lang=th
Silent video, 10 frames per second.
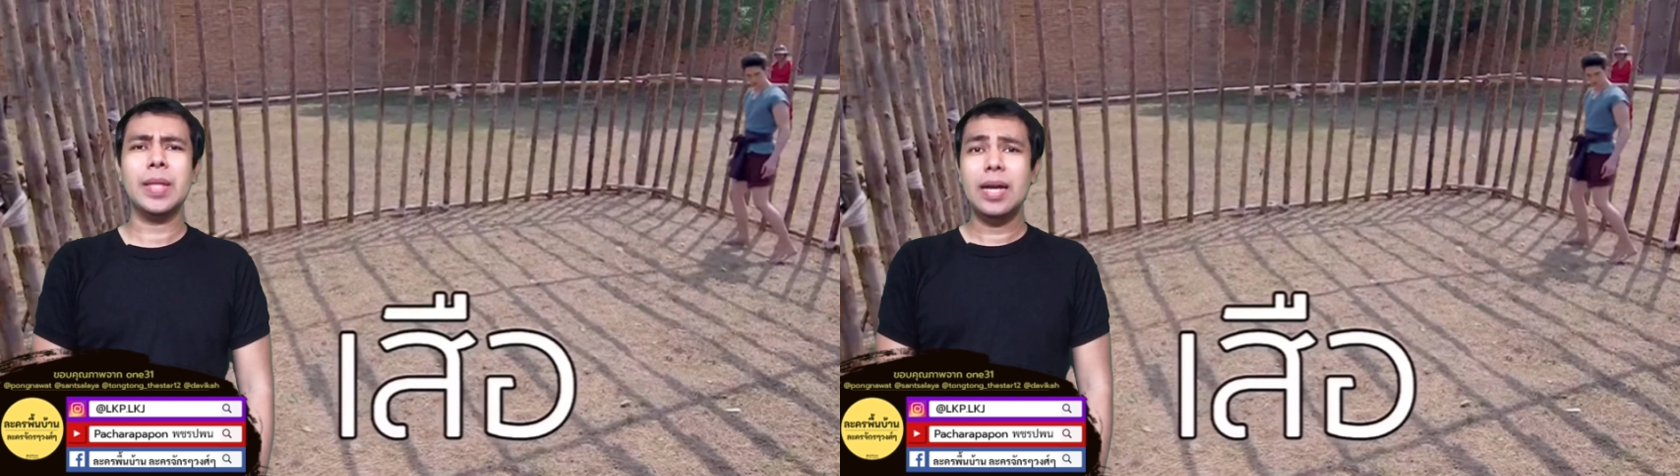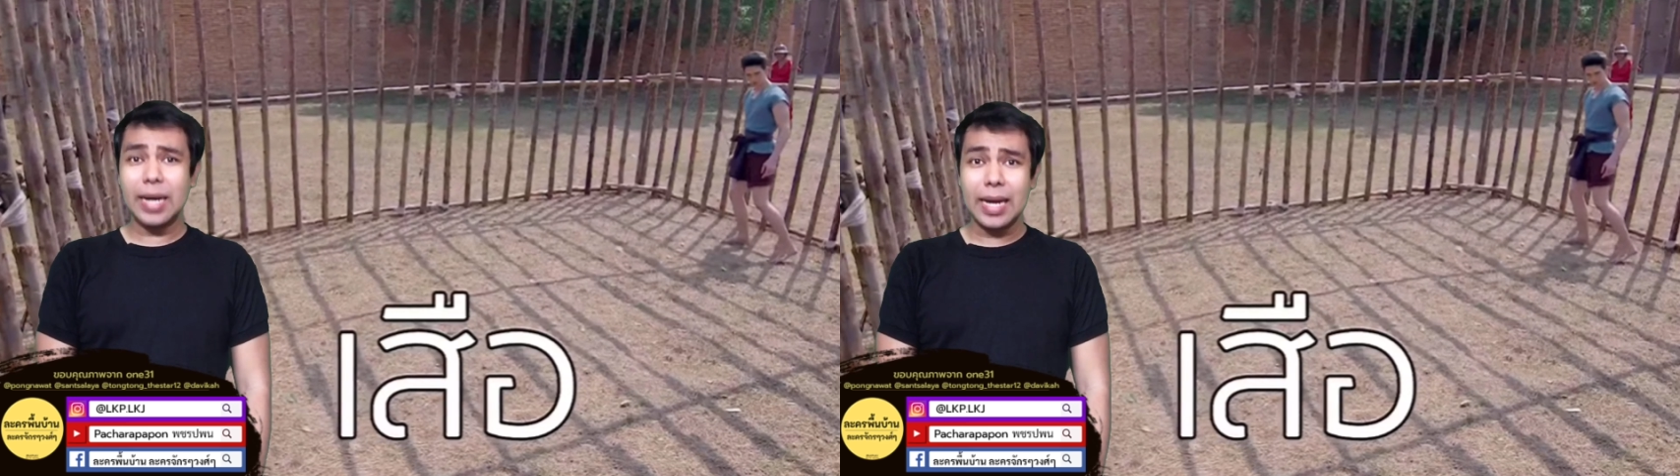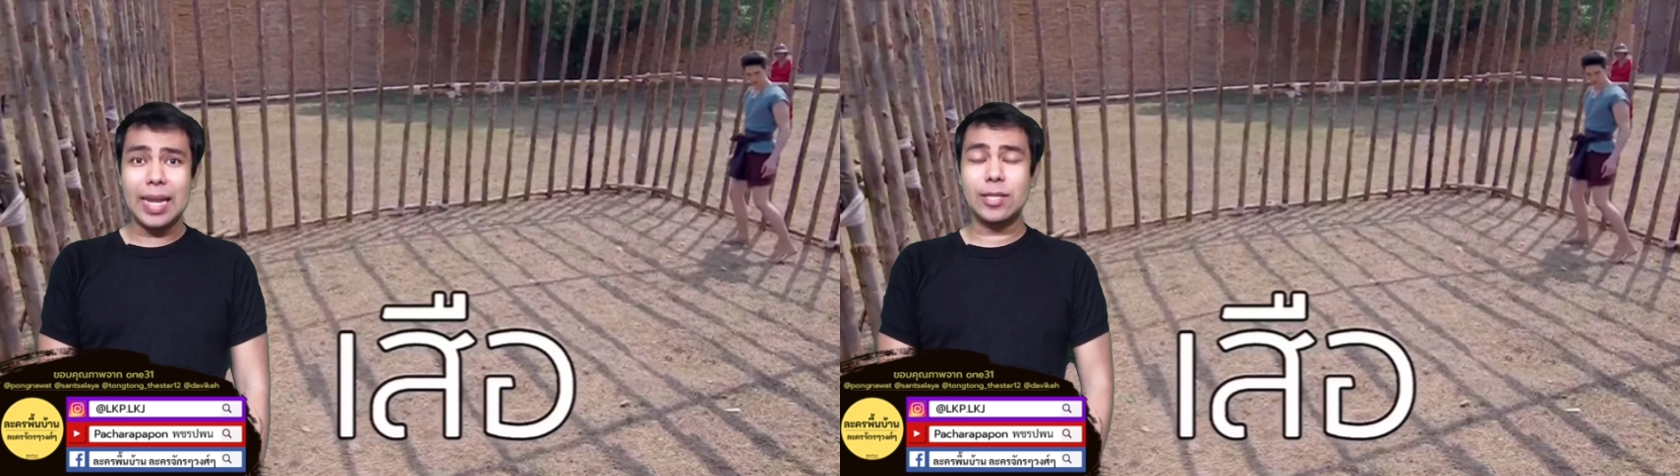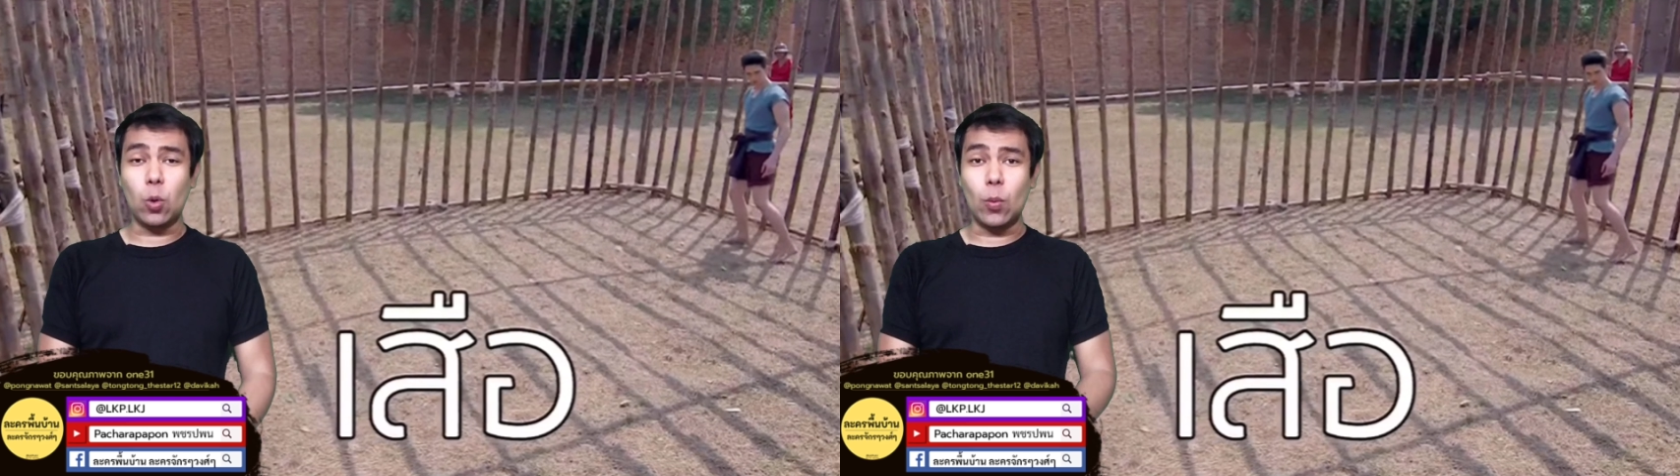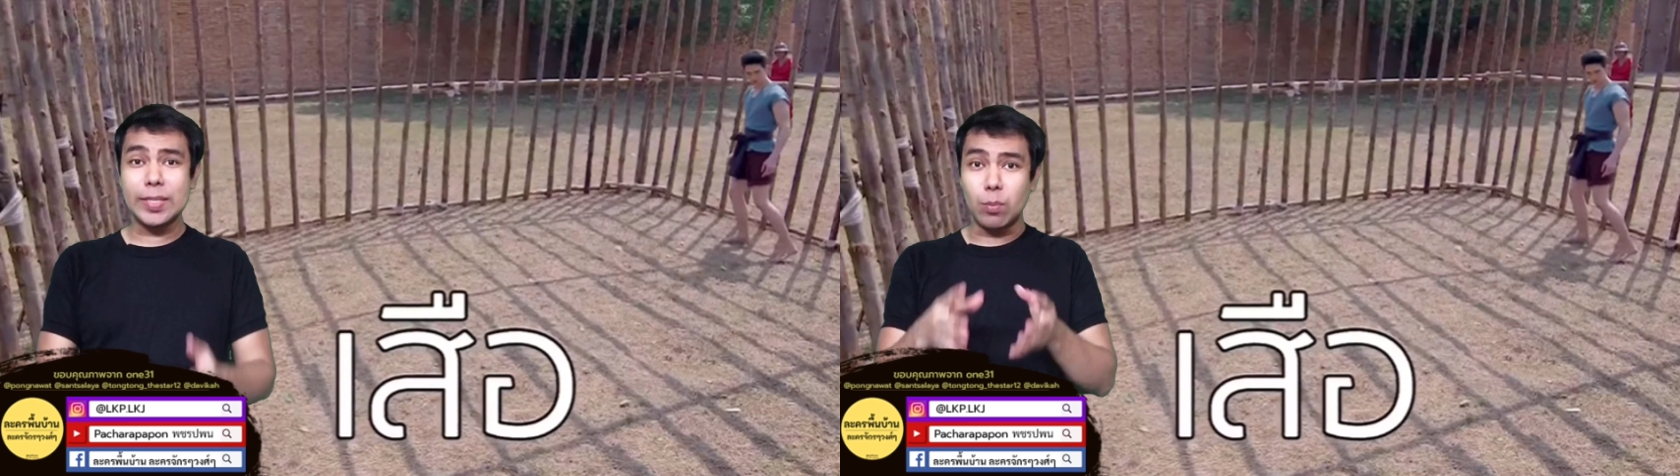เคยเห็นแล้ว
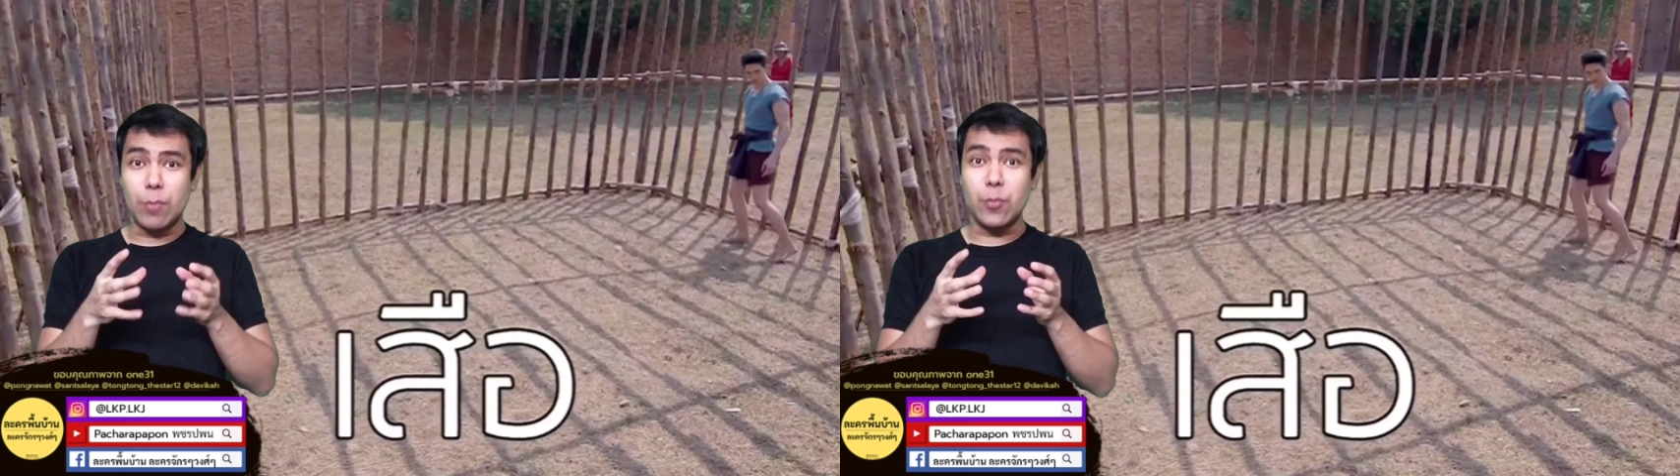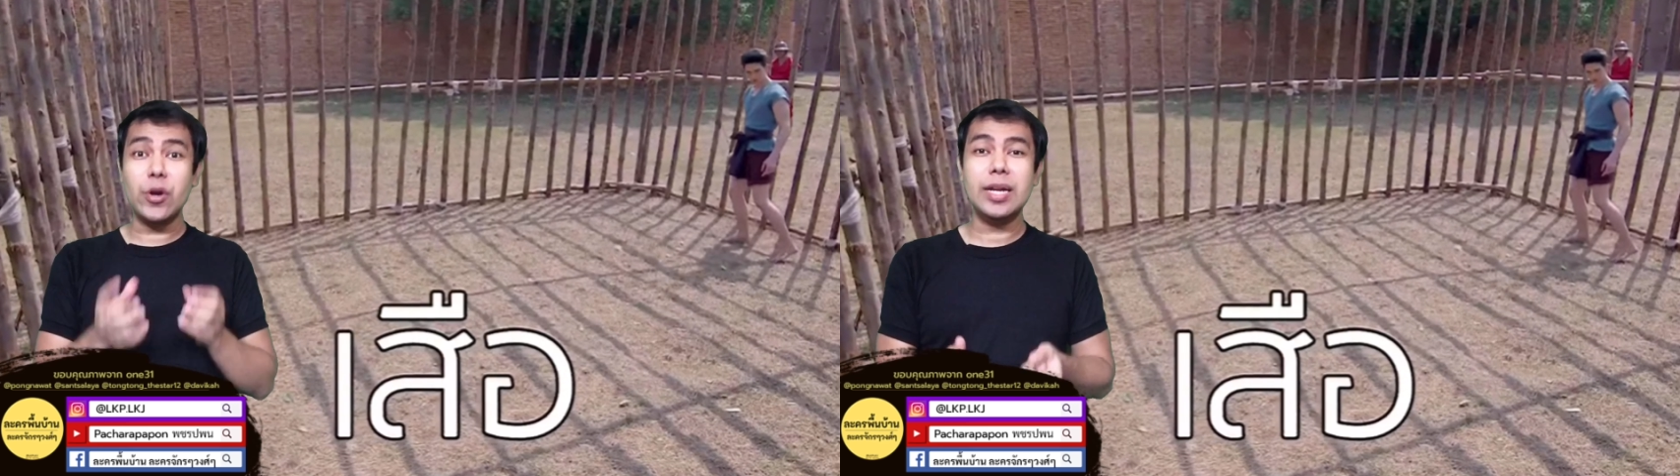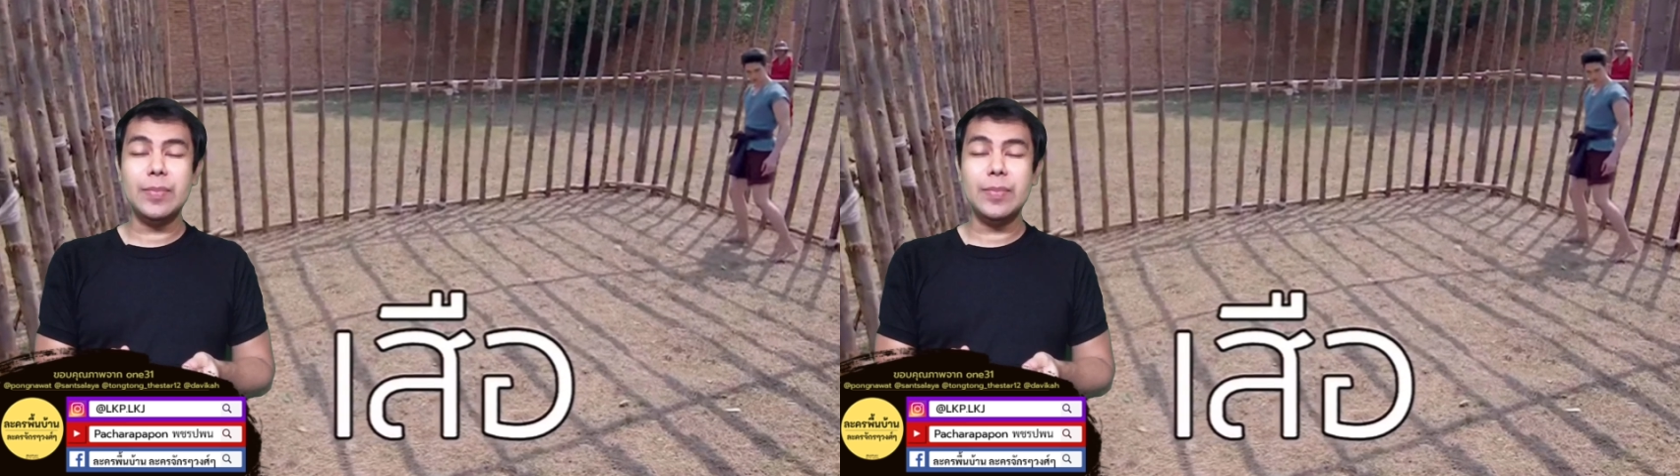แต่ว่าสำหรับเรื่